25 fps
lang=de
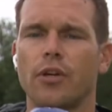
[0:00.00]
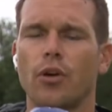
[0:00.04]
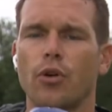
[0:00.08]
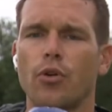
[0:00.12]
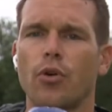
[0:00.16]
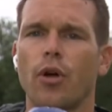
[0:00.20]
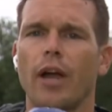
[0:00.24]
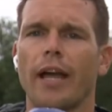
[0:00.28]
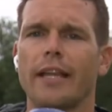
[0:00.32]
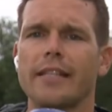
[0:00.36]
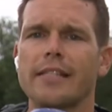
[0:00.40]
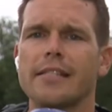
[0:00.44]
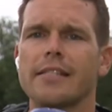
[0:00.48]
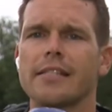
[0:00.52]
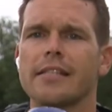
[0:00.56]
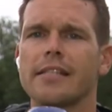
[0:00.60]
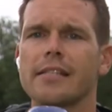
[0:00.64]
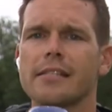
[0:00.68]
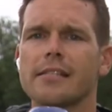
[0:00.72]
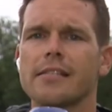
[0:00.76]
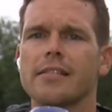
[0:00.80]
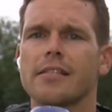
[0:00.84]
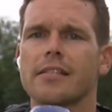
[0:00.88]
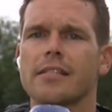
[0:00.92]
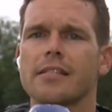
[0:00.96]
Die Konkurrenz
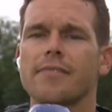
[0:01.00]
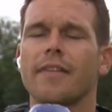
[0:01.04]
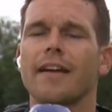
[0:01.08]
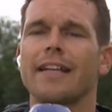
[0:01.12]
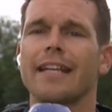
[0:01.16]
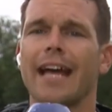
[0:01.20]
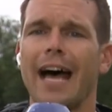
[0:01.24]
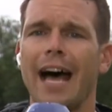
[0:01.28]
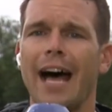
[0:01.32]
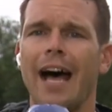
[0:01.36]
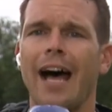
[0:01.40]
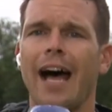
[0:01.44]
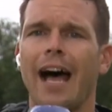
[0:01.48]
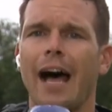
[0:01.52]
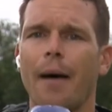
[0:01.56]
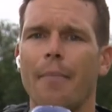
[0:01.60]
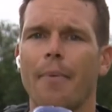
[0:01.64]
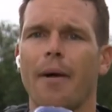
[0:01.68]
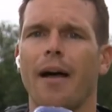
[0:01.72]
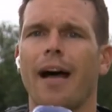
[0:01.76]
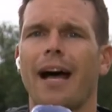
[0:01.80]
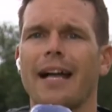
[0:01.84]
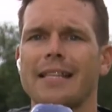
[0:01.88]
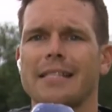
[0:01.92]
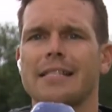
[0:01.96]
ist zwar da,
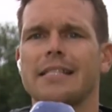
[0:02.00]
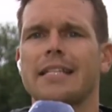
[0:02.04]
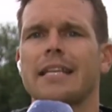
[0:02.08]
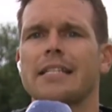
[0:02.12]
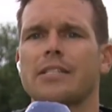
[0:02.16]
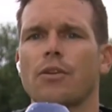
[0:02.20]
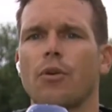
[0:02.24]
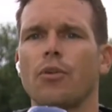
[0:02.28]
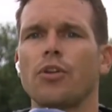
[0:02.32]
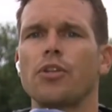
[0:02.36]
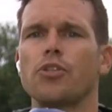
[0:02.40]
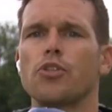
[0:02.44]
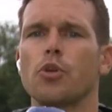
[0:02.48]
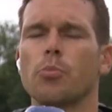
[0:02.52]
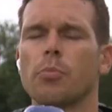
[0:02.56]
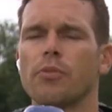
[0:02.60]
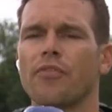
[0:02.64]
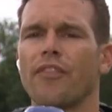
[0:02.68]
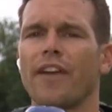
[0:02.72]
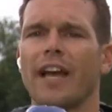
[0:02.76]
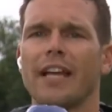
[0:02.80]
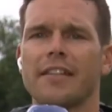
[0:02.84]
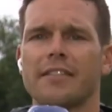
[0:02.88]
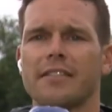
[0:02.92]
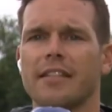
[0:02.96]
aber hat sich jetzt auch nicht so
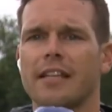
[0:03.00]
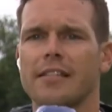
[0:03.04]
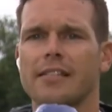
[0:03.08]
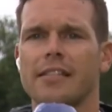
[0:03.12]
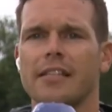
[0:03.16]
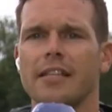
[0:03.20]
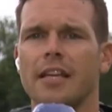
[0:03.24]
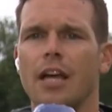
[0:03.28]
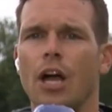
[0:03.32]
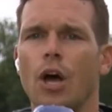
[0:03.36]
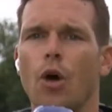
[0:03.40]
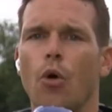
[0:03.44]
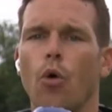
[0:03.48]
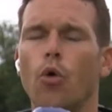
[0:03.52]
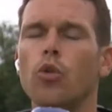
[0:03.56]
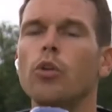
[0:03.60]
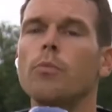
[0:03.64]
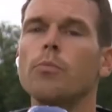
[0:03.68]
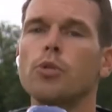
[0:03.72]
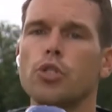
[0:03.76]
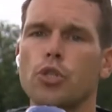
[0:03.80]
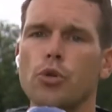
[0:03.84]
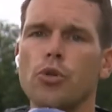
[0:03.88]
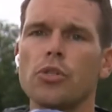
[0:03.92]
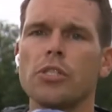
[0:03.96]
bewährt, dass sie
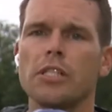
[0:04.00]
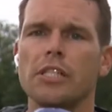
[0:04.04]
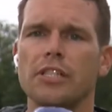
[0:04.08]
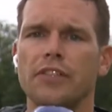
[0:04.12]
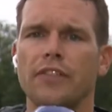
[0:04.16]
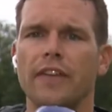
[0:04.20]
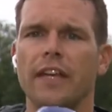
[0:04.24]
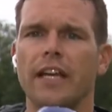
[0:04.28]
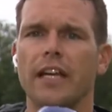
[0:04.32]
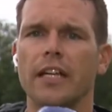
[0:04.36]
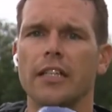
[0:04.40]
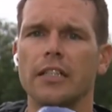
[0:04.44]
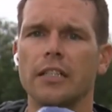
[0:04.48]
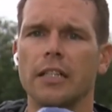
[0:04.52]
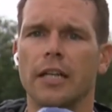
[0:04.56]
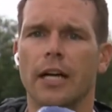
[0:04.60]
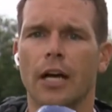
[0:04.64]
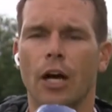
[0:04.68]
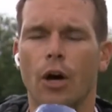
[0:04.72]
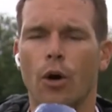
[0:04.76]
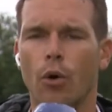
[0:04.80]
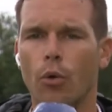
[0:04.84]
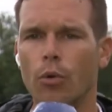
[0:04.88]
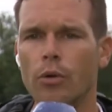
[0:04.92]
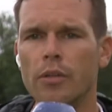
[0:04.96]
unumstößlich wäre.
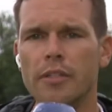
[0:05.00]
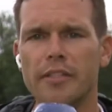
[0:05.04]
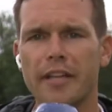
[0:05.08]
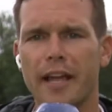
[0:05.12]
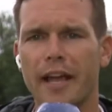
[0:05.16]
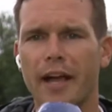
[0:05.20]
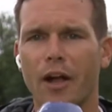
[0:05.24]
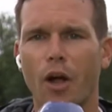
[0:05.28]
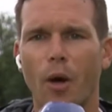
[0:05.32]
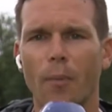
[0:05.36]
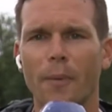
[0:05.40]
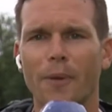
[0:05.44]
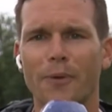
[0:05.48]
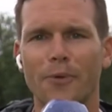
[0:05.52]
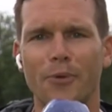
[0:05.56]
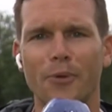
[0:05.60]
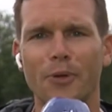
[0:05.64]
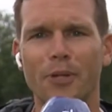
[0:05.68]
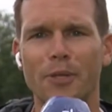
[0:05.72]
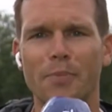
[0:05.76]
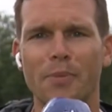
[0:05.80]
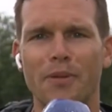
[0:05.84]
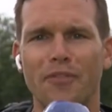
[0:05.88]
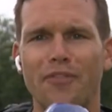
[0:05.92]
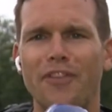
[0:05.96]
Und er kommt
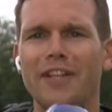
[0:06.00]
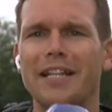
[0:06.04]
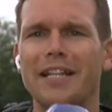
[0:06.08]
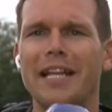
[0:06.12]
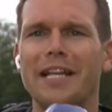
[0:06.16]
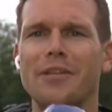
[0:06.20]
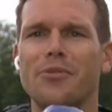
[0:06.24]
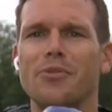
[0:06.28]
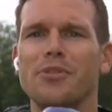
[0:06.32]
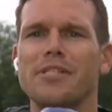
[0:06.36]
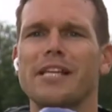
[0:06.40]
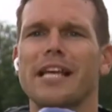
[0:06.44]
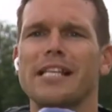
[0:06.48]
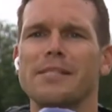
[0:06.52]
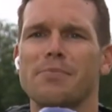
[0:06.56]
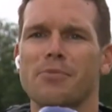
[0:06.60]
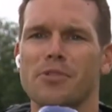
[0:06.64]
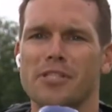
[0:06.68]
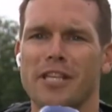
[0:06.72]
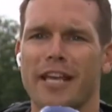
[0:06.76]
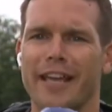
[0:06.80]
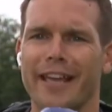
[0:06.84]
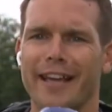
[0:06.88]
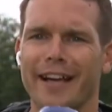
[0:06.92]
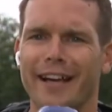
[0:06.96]
natürlich mit viel Enthusiasmus
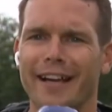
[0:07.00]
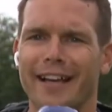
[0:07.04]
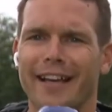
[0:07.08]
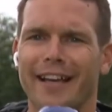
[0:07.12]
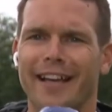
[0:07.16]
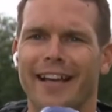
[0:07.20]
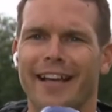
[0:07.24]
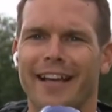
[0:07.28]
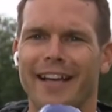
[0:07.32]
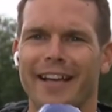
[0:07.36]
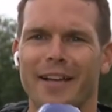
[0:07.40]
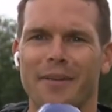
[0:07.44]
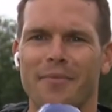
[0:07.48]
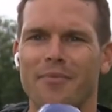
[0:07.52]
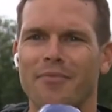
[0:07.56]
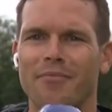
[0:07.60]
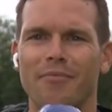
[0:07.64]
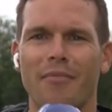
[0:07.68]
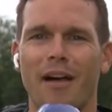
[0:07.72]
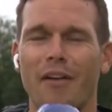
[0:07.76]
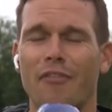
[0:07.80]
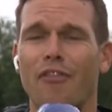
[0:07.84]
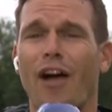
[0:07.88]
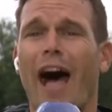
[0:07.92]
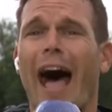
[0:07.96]
hierher.
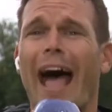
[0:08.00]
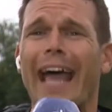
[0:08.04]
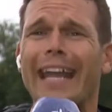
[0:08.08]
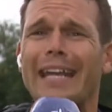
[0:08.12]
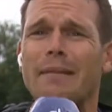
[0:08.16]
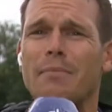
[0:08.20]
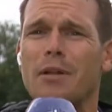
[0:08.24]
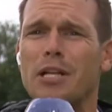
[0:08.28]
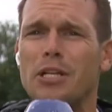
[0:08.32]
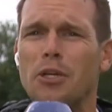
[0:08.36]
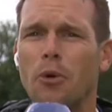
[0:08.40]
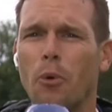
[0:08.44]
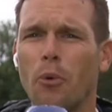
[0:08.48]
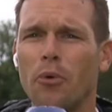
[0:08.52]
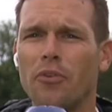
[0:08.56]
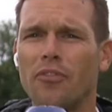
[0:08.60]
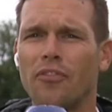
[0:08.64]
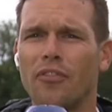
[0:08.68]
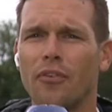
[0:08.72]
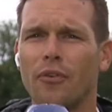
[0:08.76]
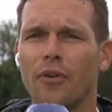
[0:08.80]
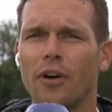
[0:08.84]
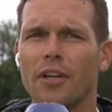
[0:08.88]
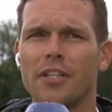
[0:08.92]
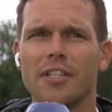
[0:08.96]
Ähm, für eine Million
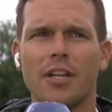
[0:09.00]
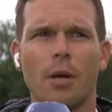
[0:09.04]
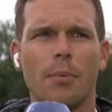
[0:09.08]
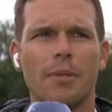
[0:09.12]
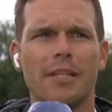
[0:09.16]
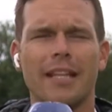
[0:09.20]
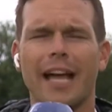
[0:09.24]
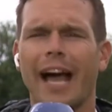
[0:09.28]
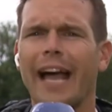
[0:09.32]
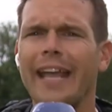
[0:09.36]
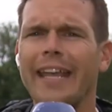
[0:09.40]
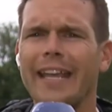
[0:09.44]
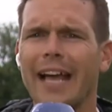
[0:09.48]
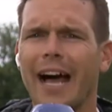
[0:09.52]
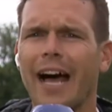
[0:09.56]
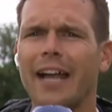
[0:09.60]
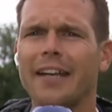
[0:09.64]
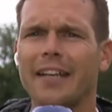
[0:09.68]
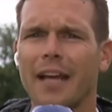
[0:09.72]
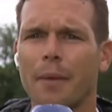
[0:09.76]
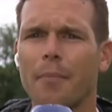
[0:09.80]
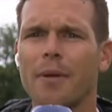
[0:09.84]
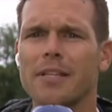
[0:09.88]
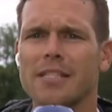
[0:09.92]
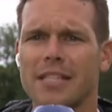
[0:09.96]
vor, ich glaube, drei
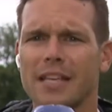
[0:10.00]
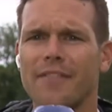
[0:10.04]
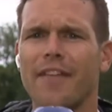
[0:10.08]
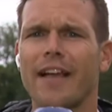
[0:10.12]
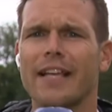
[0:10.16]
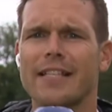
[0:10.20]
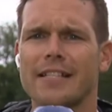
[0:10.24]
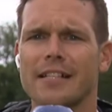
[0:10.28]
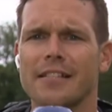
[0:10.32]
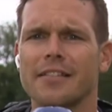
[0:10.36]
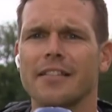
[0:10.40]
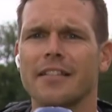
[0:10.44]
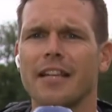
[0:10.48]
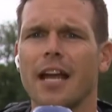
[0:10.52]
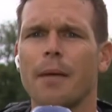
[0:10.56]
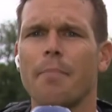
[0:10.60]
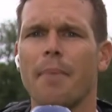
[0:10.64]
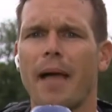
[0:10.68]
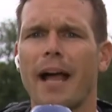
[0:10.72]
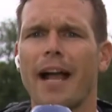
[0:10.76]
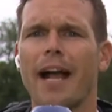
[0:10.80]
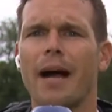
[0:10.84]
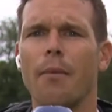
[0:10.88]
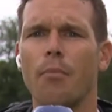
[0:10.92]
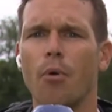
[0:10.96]
Jahren damals gewechselt ne, nach
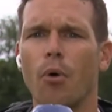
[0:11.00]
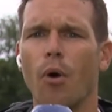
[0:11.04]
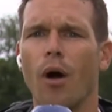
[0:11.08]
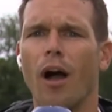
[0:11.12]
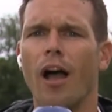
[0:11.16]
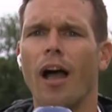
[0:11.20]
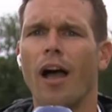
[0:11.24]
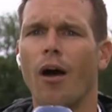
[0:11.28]
Bergamo.